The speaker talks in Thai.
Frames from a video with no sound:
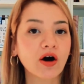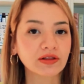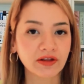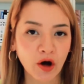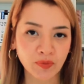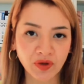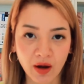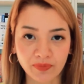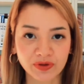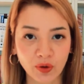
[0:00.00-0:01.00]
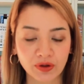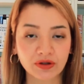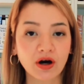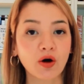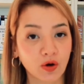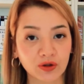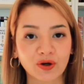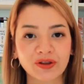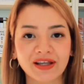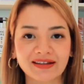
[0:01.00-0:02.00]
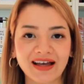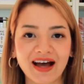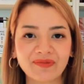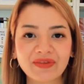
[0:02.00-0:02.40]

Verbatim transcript: นน้อมถ่อมตนของคนคนนั้นนะคะ